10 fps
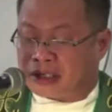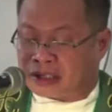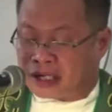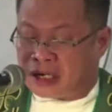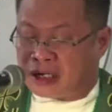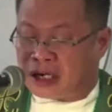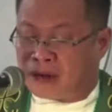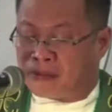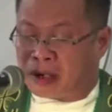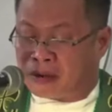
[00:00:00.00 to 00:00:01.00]

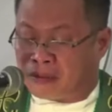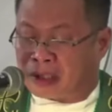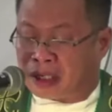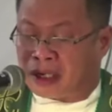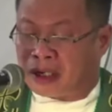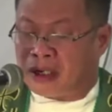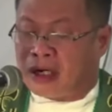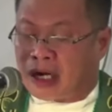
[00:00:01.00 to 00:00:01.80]
sangkap kag mata